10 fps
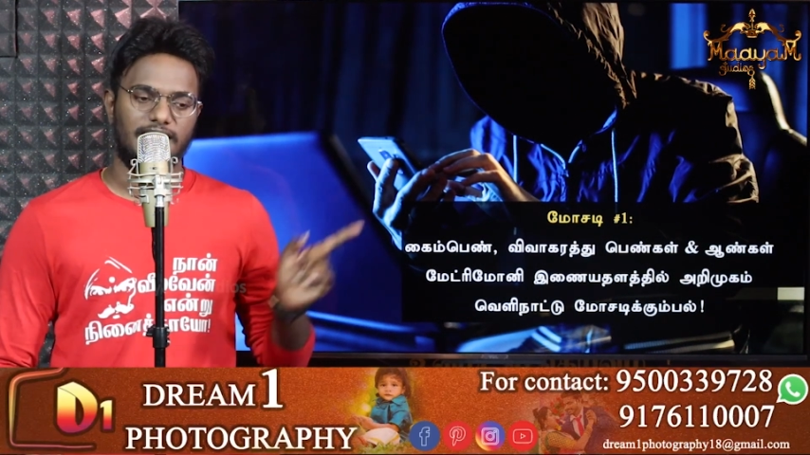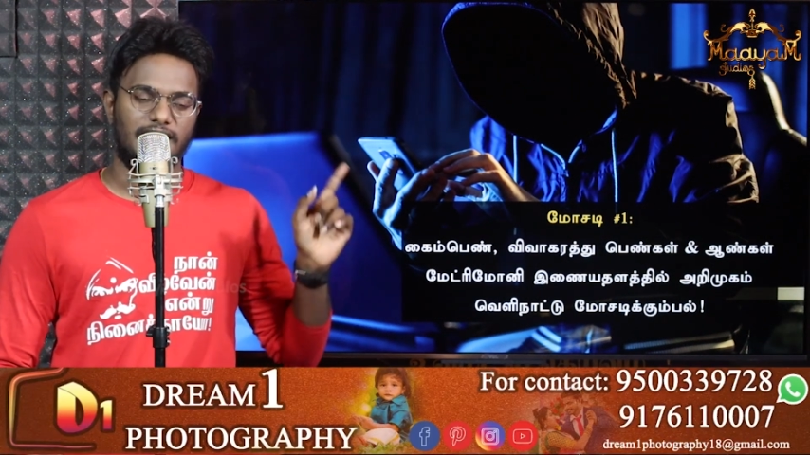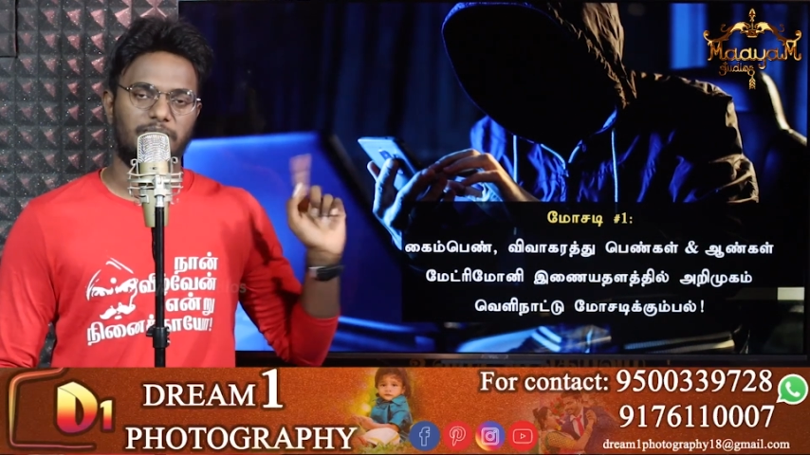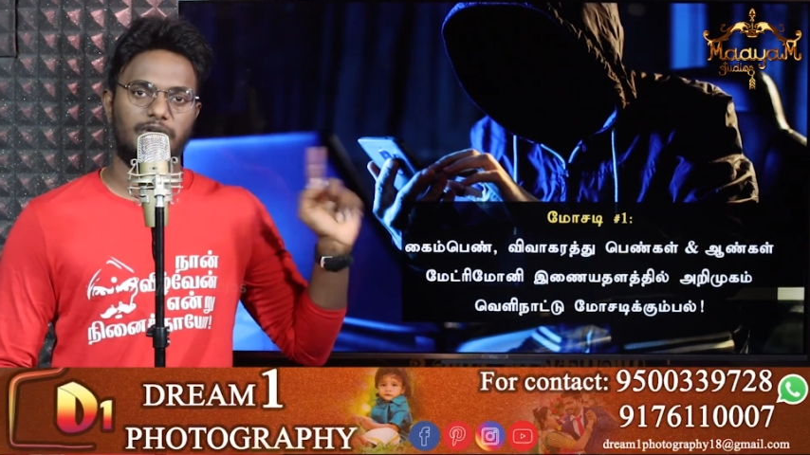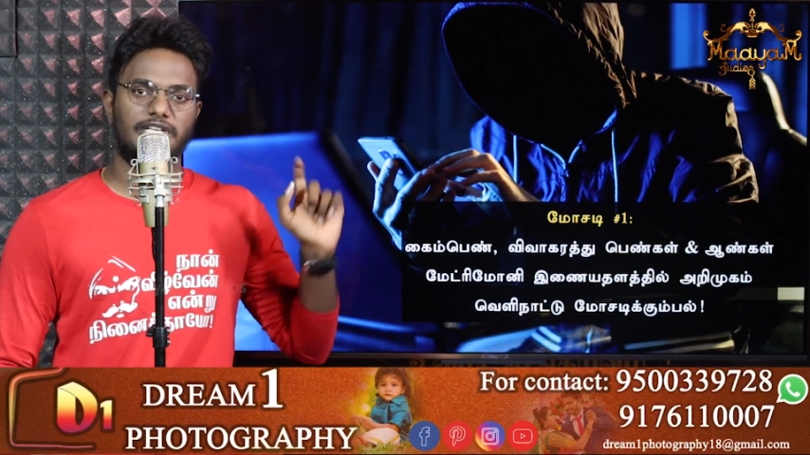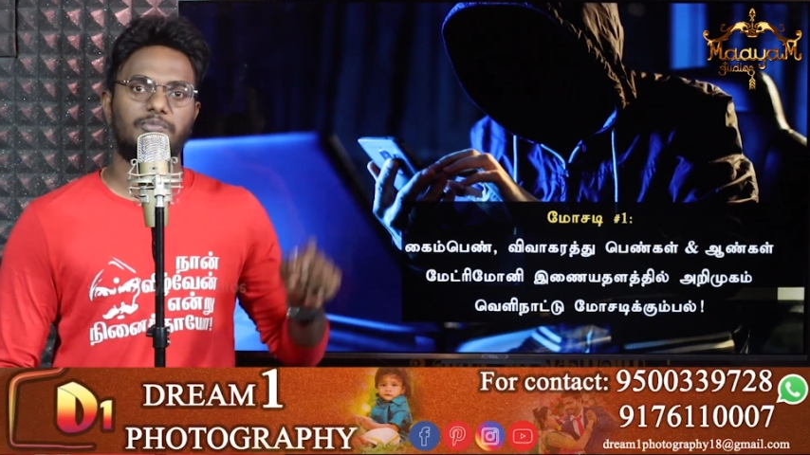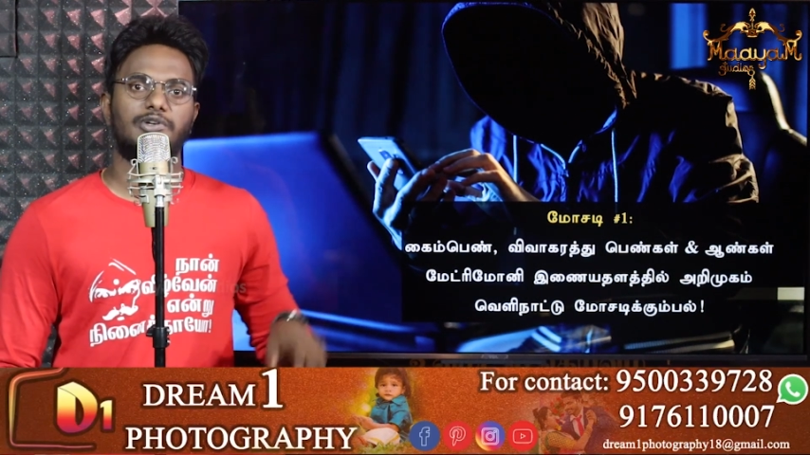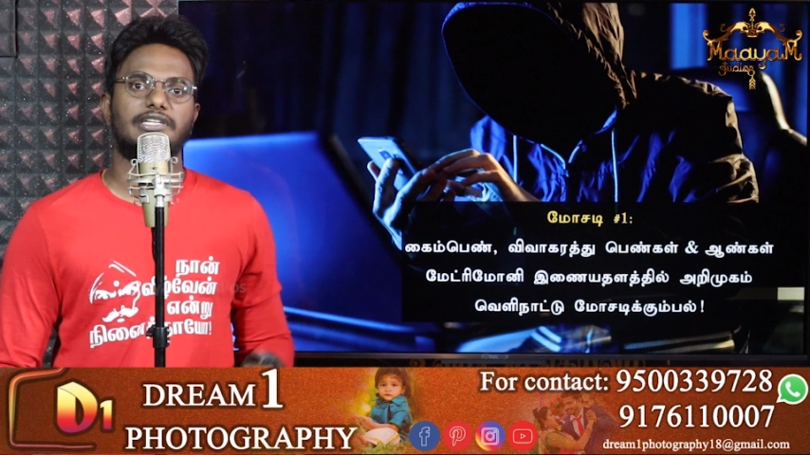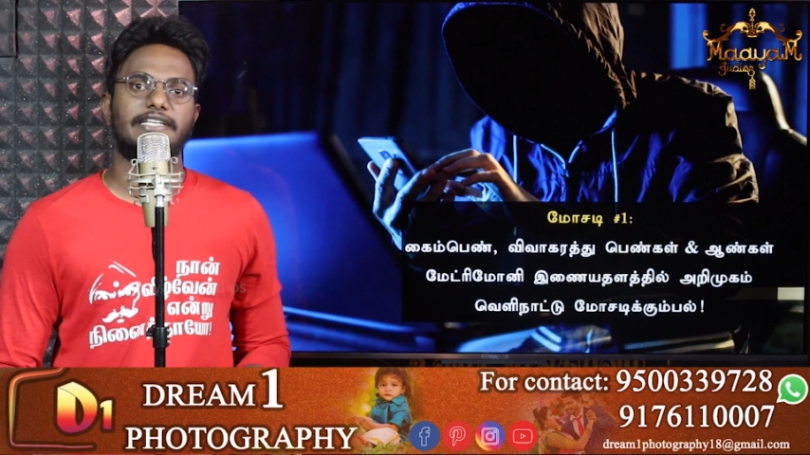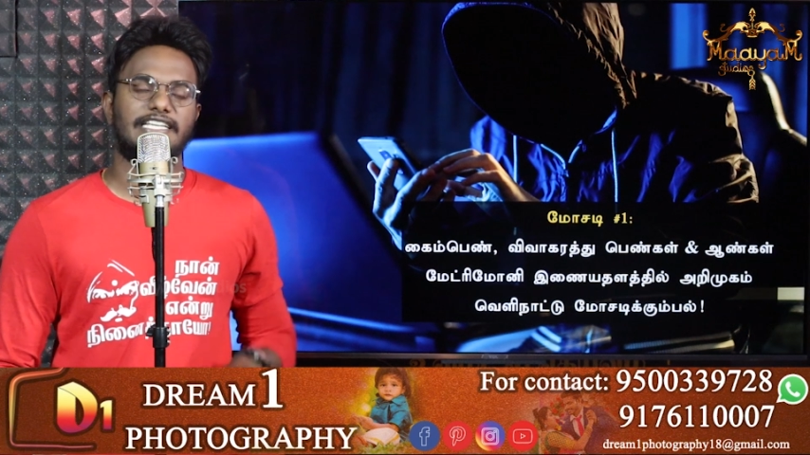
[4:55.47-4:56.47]
இதில் மொதல்
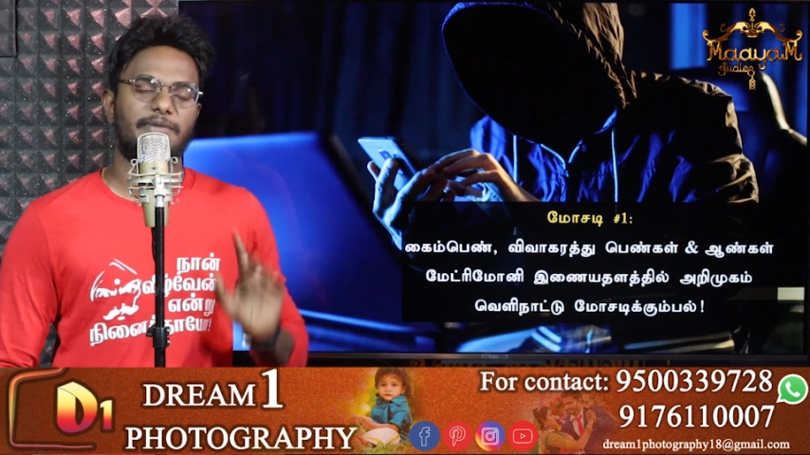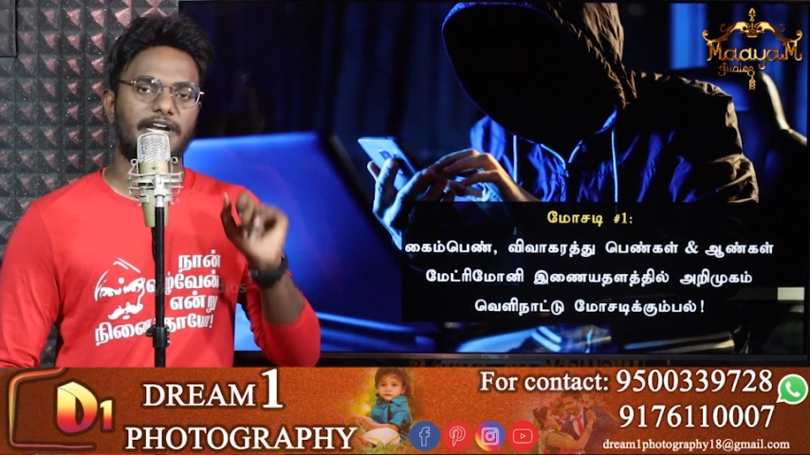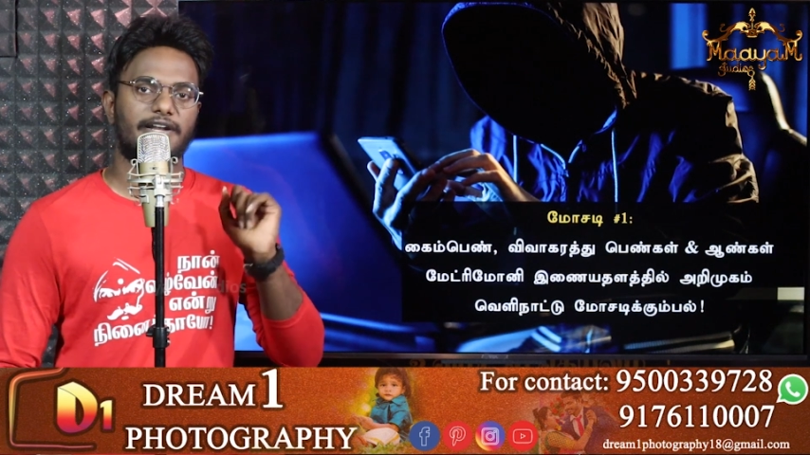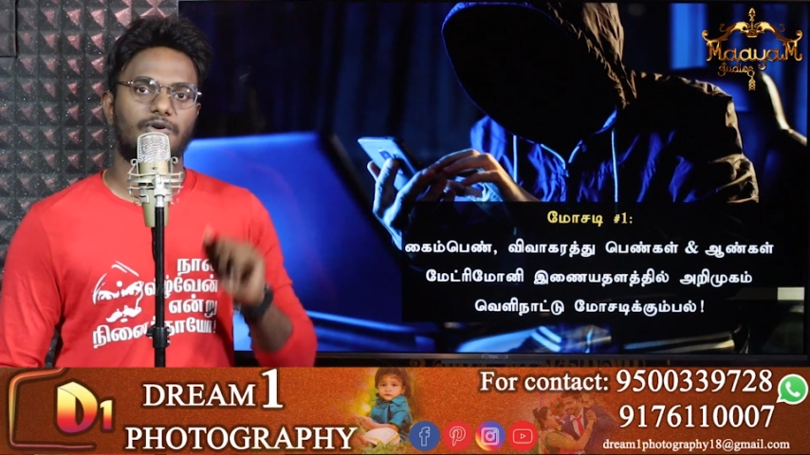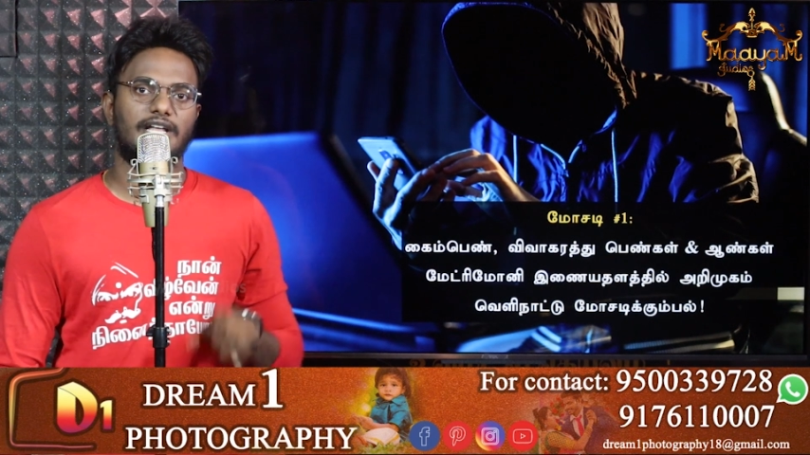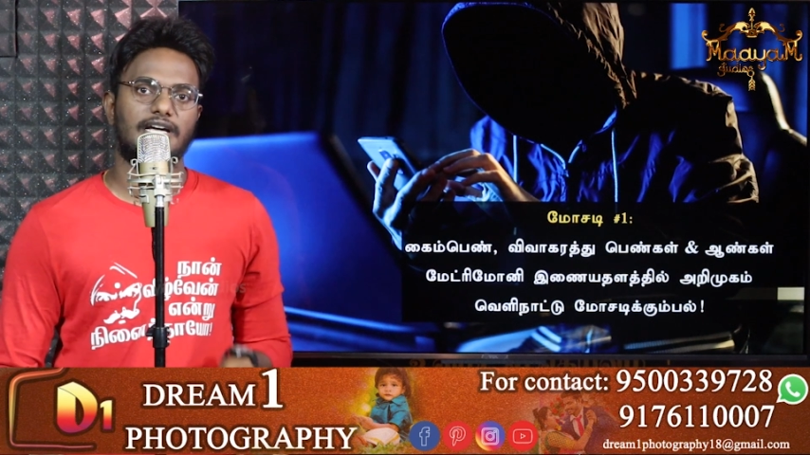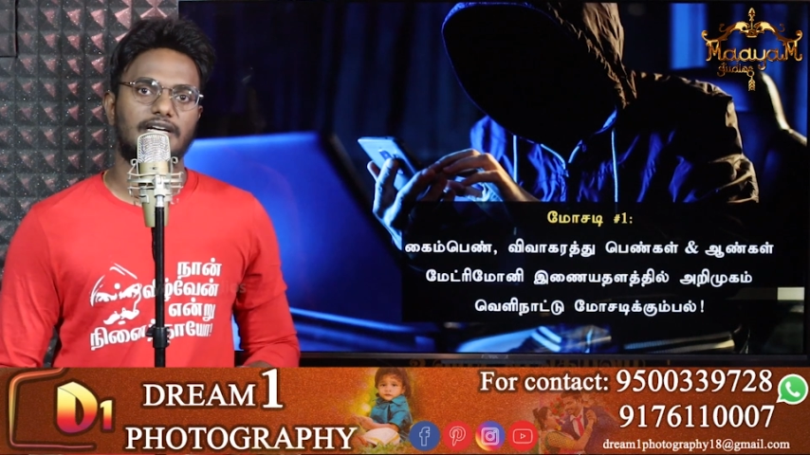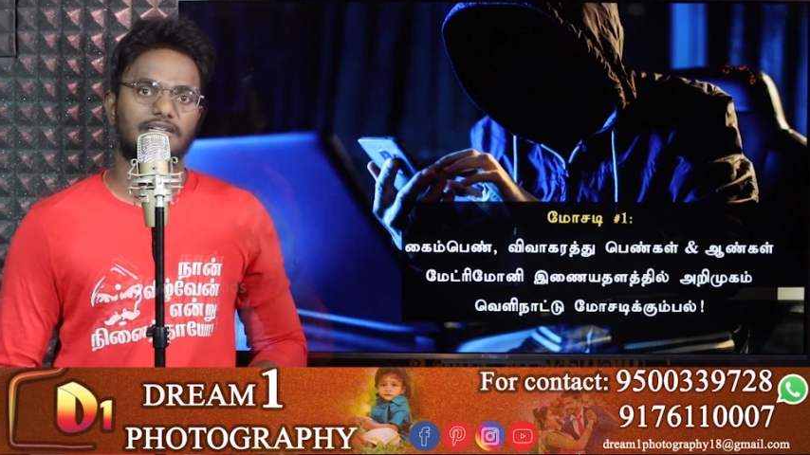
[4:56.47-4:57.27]
மோசடி எப்படி நடக்கும்னா